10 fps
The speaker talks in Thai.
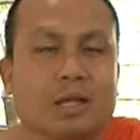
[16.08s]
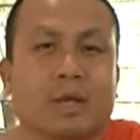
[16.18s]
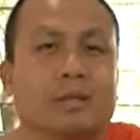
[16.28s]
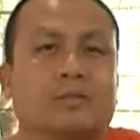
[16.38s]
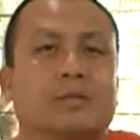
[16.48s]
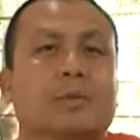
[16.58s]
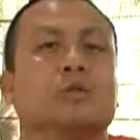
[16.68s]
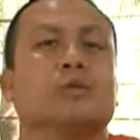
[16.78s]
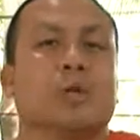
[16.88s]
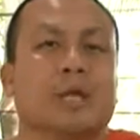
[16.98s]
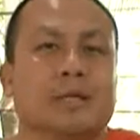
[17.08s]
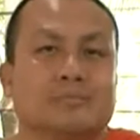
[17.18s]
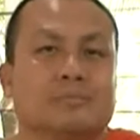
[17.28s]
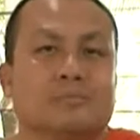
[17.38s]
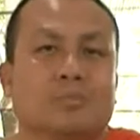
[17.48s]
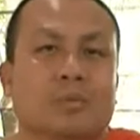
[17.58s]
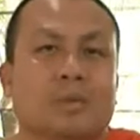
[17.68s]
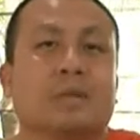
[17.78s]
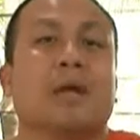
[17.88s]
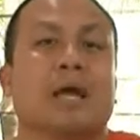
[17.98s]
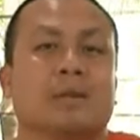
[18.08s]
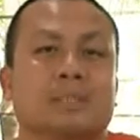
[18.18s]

นักเรียนหนังสือไม่ต้องจดนะฮะถ้ามันสำคัญ